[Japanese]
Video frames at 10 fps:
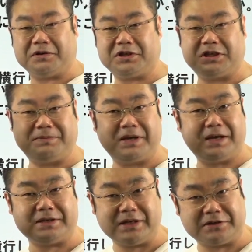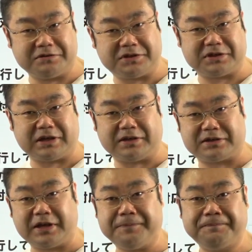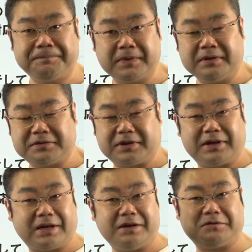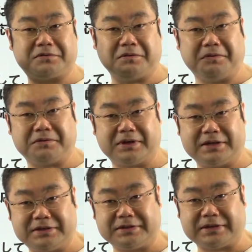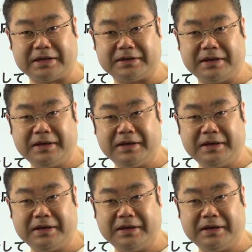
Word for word: 日比谷焼き討ち事件ですね。それから関東大震災。